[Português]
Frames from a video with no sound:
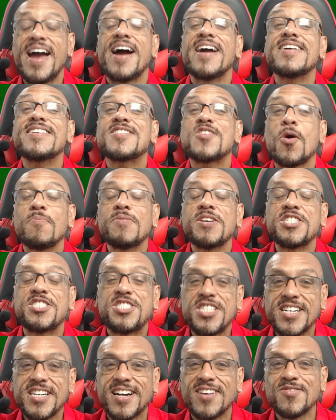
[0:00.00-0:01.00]
Então me
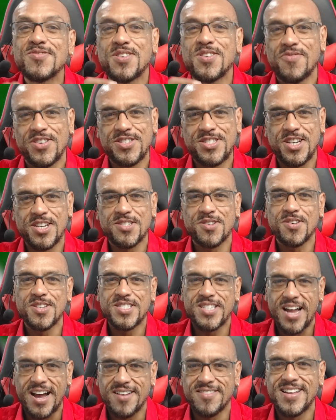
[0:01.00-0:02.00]
digam se vocês
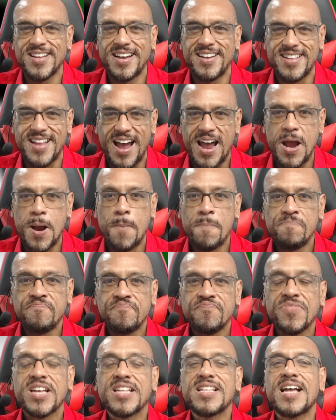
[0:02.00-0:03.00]
gostaram da ideia.
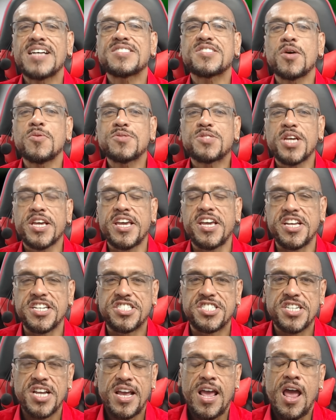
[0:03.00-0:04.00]
Nação,
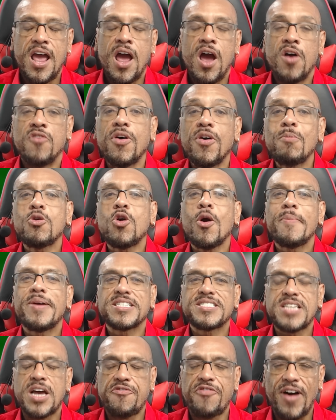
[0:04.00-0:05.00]
seguinte, vamos
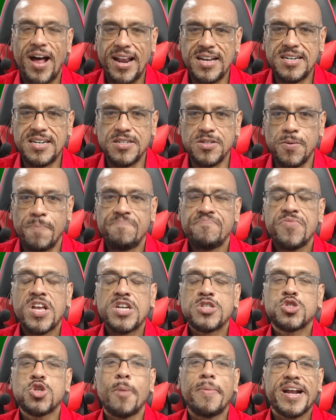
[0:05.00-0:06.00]
começar falando
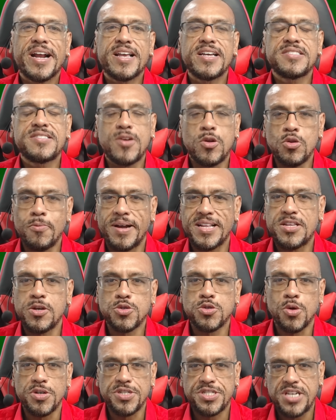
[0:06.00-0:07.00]
sobre a questão do Matheus
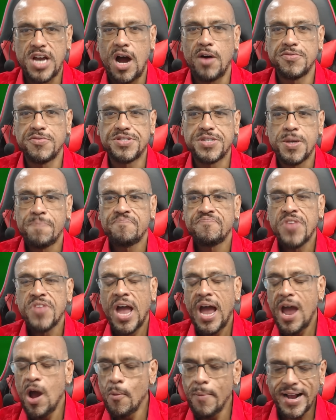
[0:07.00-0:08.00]
Gonçalves.
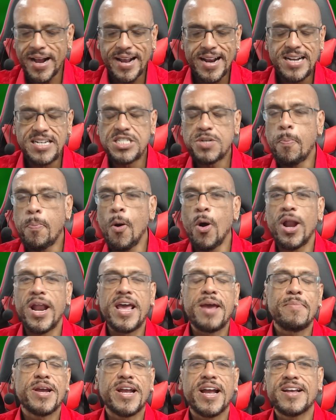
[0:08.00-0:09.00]
É uma grande
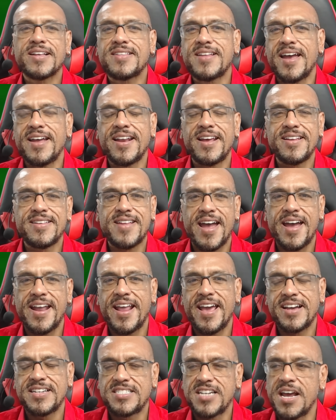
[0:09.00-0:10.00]
polêmica que tem na
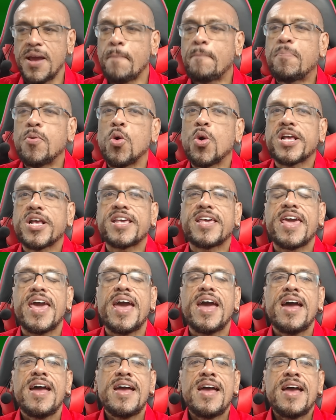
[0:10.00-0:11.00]
internet aí, por
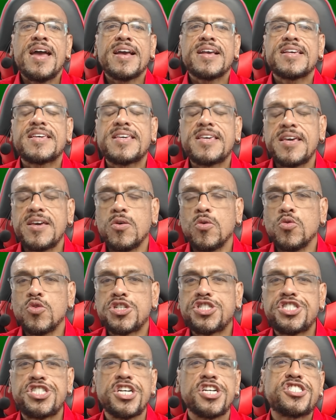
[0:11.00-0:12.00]
que que o
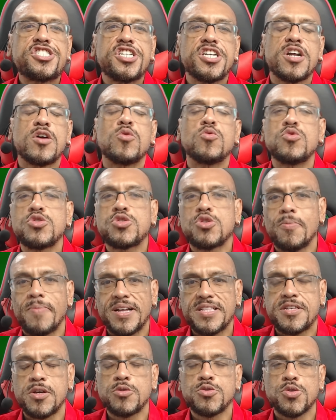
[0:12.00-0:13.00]
Tite não usa o
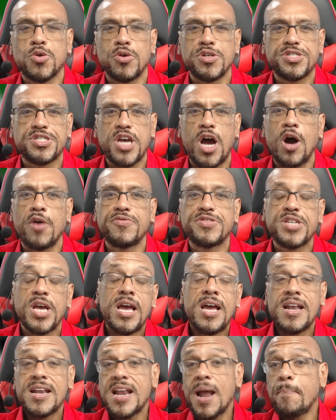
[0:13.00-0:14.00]
Matheus Gonçalves
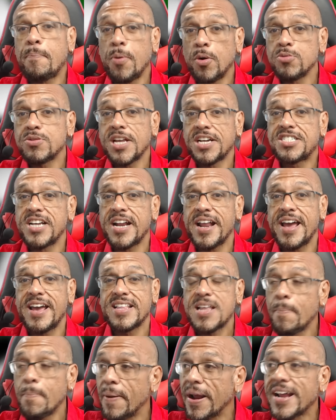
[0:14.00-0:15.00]
na ponta
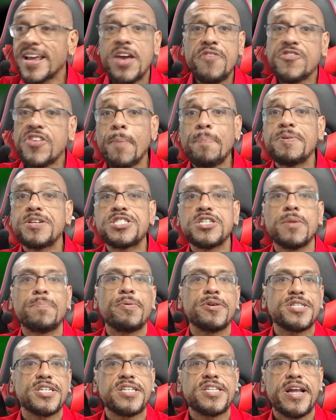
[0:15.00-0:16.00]
direita. Para que fica pedindo
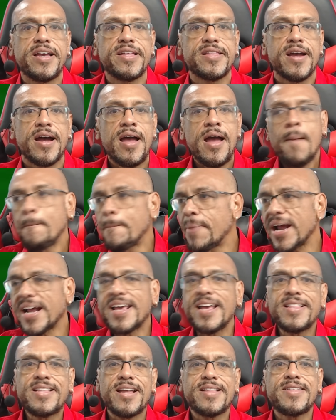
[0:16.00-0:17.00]
ponta direita? Para que
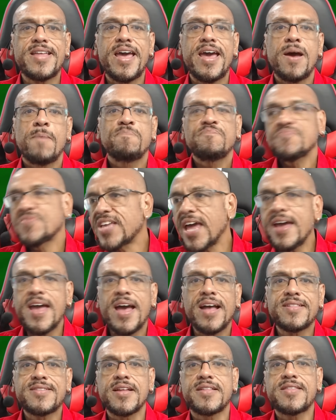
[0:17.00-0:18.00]
TT? Quem é
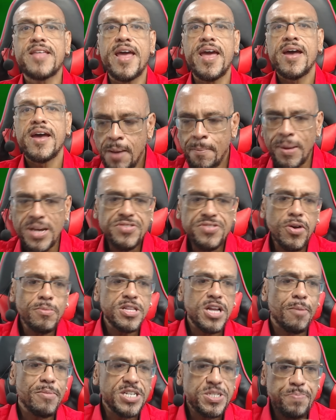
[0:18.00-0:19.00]
TT? Mas vamos dar
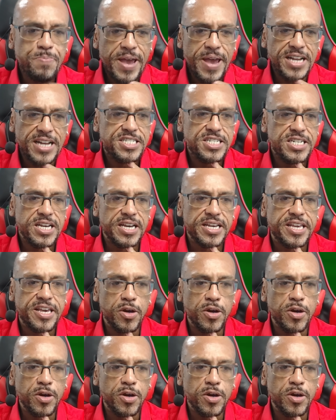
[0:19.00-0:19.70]
uma espiadinha aqui.